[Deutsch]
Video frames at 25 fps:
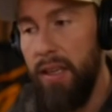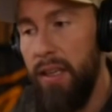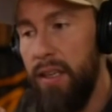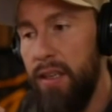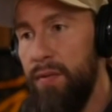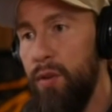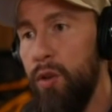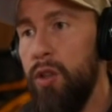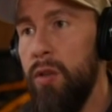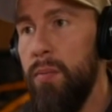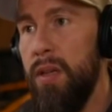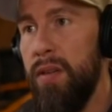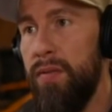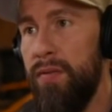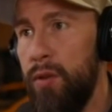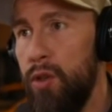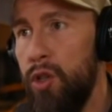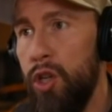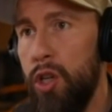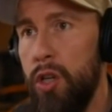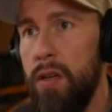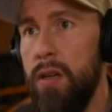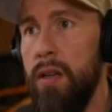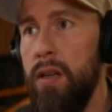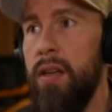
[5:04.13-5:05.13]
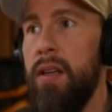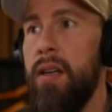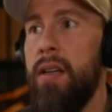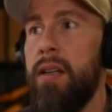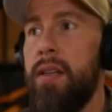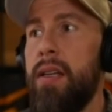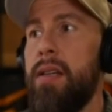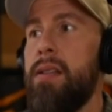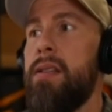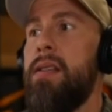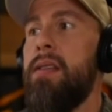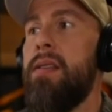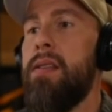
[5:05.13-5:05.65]
ich würde mir wünschen,
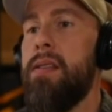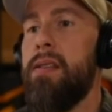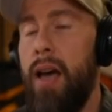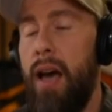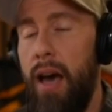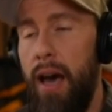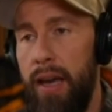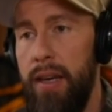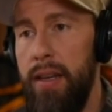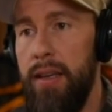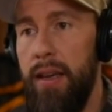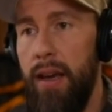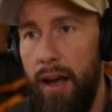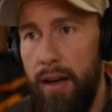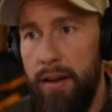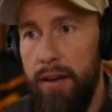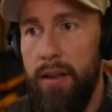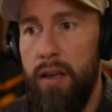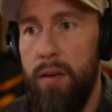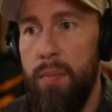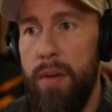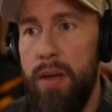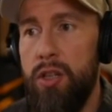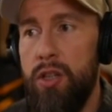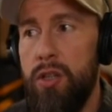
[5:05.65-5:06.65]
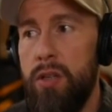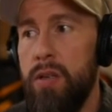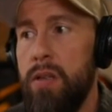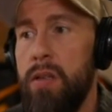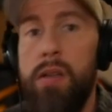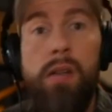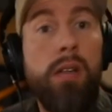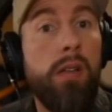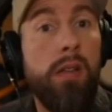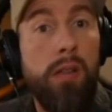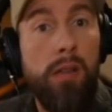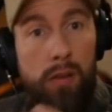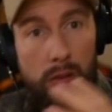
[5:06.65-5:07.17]
dass sich das einige andere
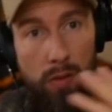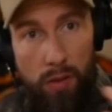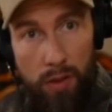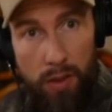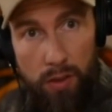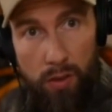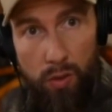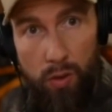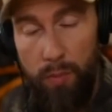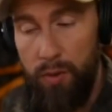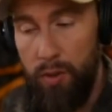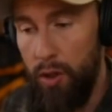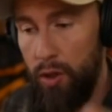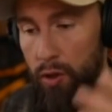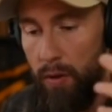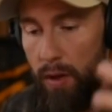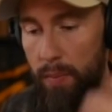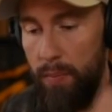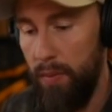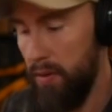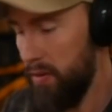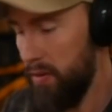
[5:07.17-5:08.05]
Menschen, nicht nur im Deutschrap,